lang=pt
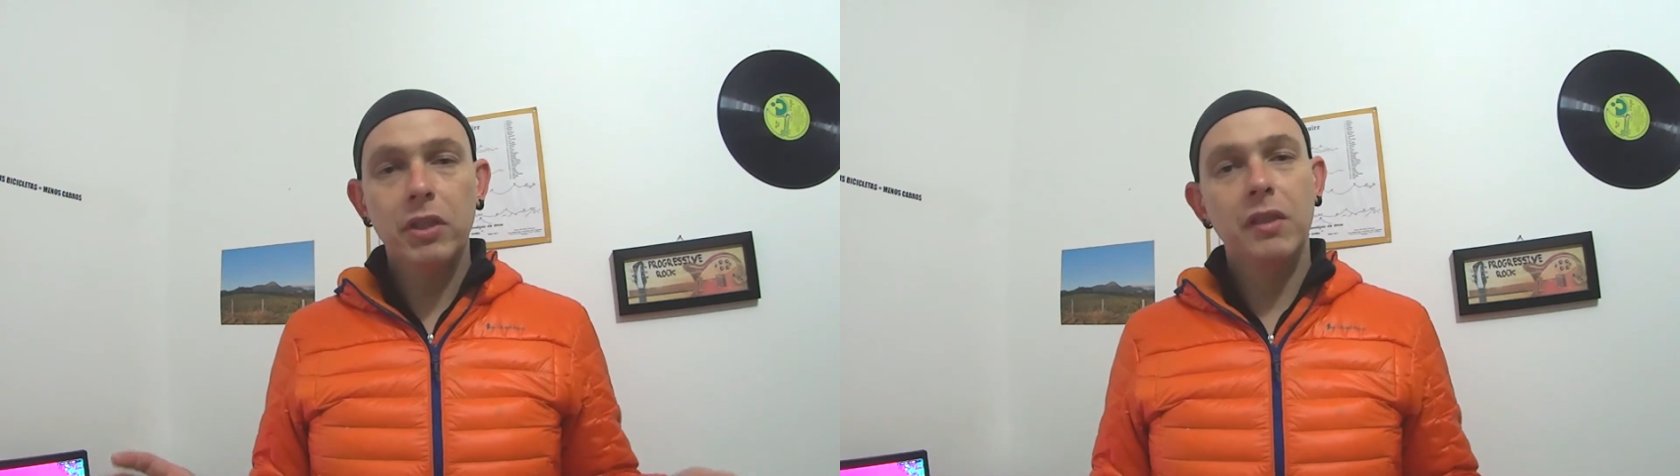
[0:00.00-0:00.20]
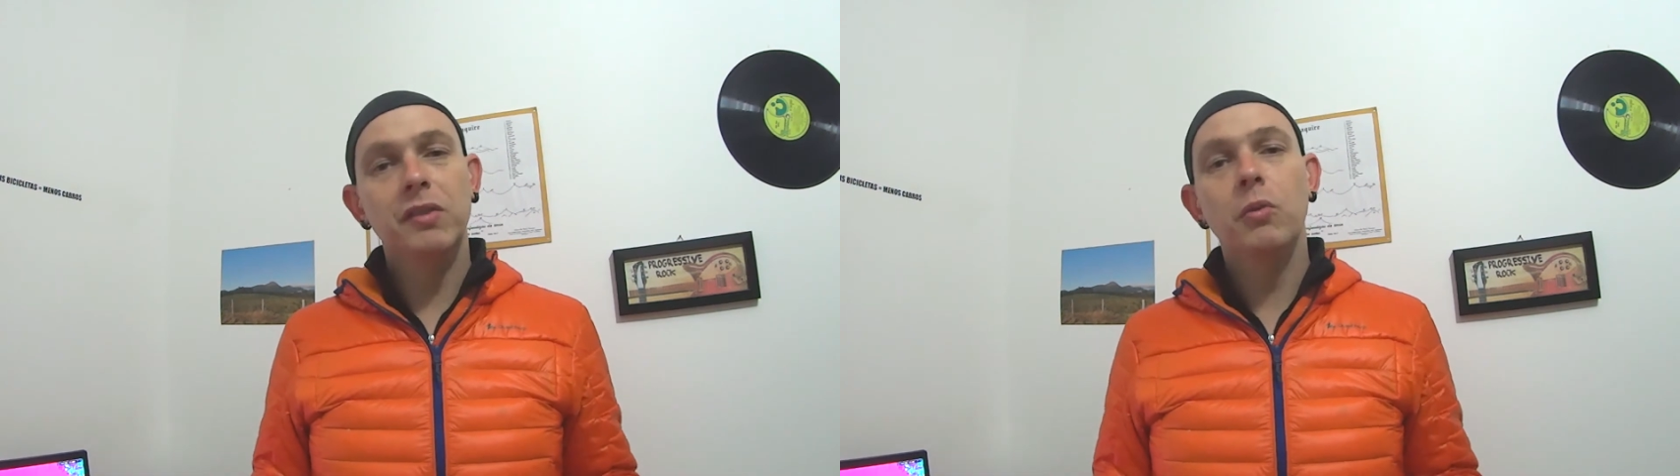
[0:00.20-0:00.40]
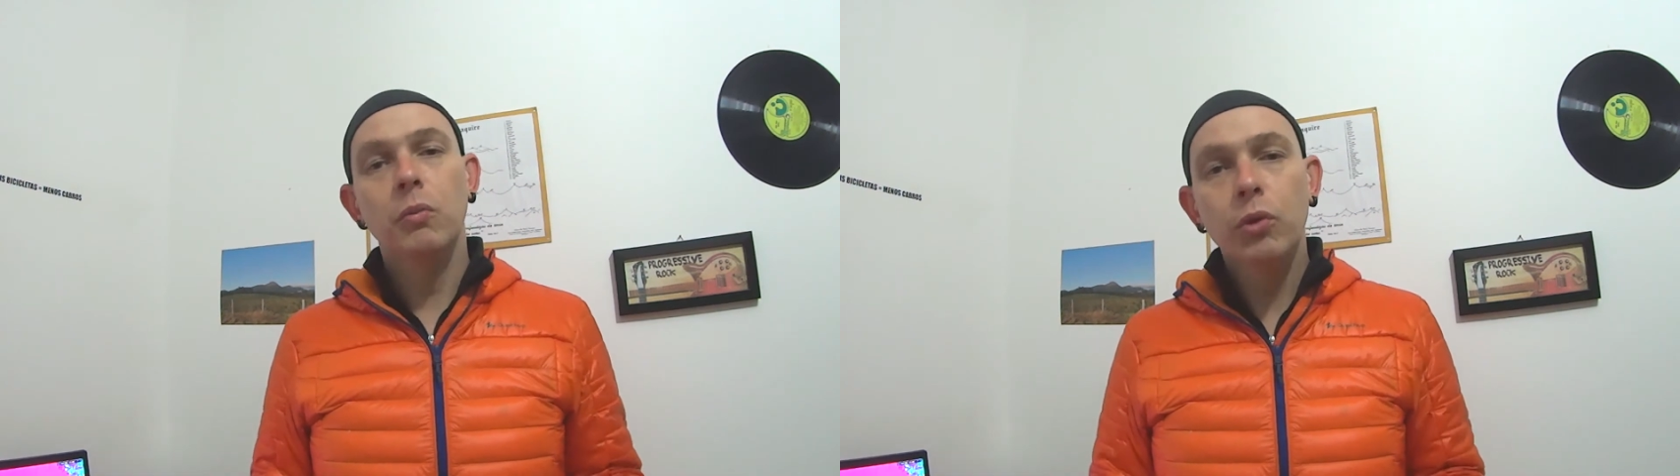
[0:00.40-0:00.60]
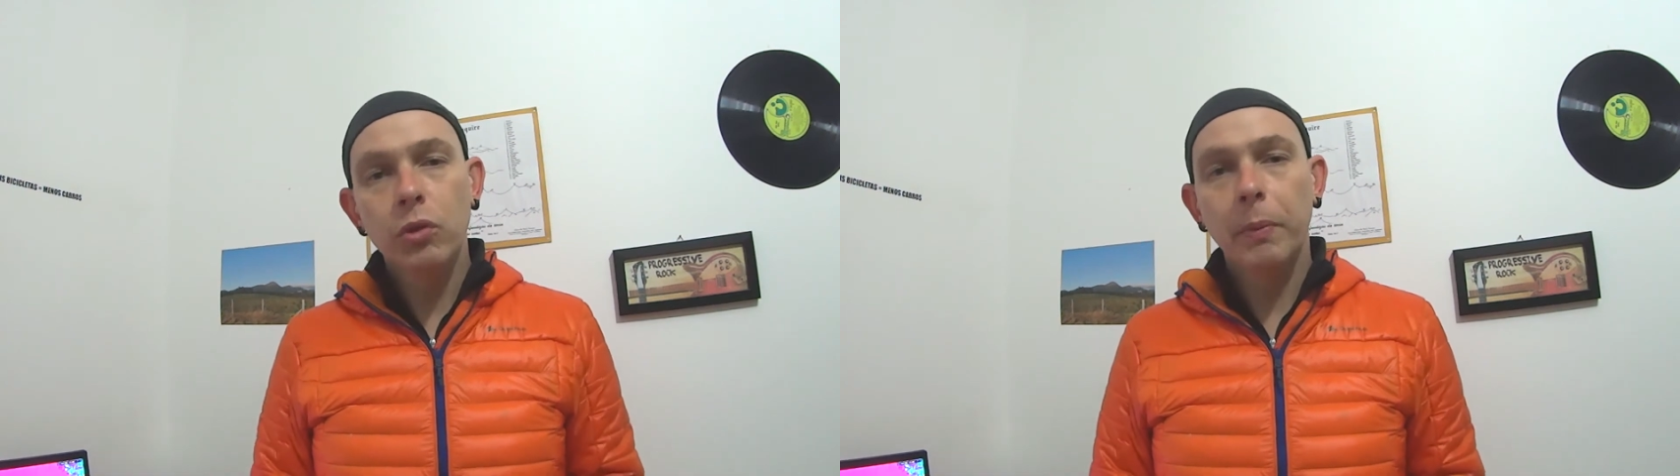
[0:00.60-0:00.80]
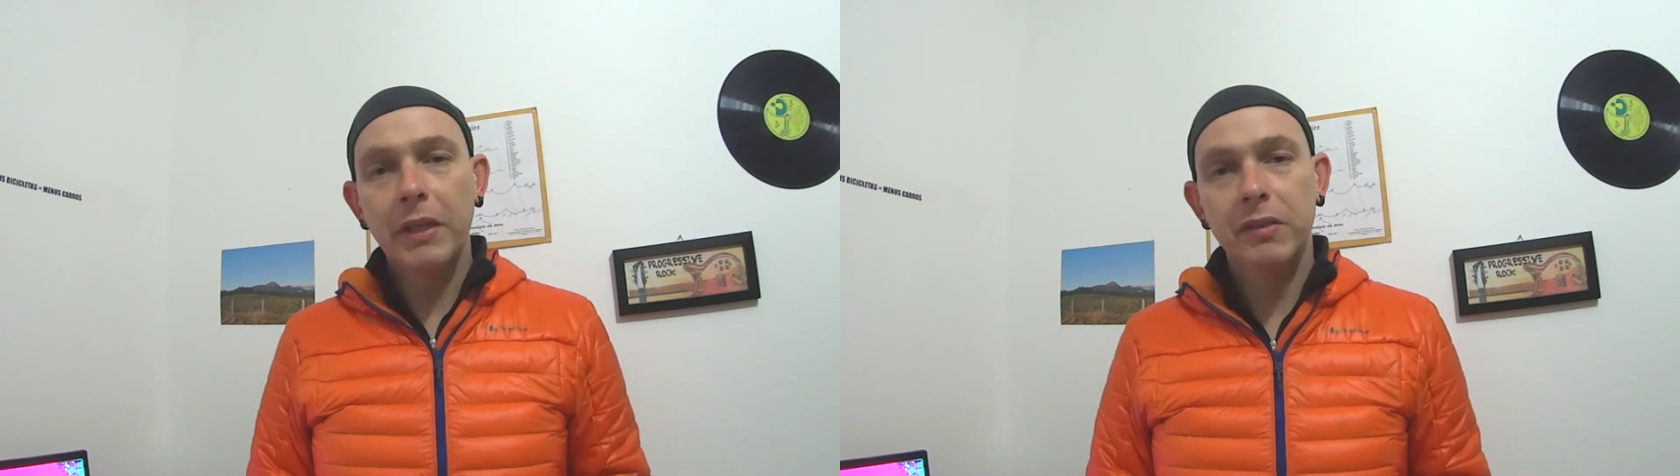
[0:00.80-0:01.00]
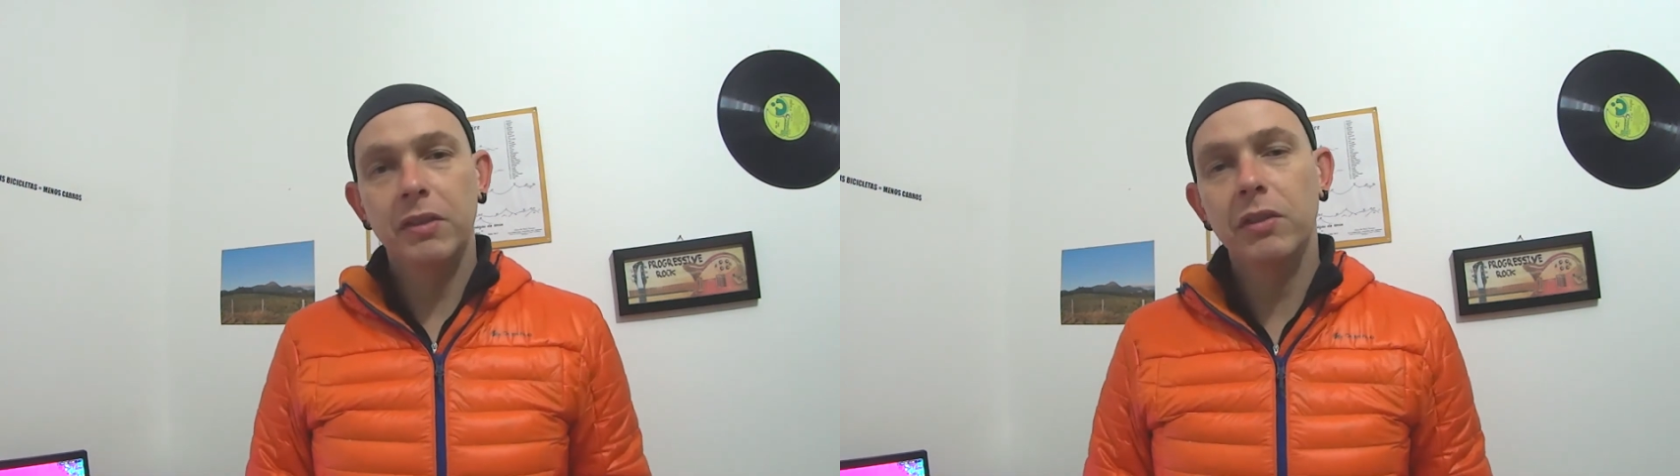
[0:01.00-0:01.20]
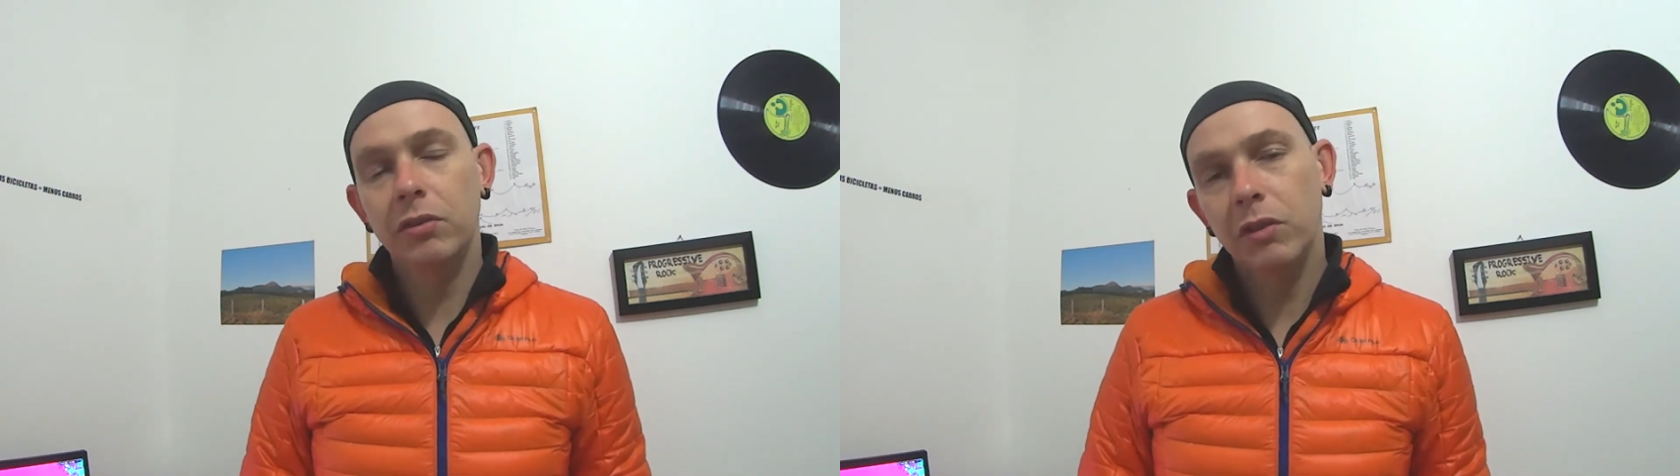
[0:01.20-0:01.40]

eles são muito parecidos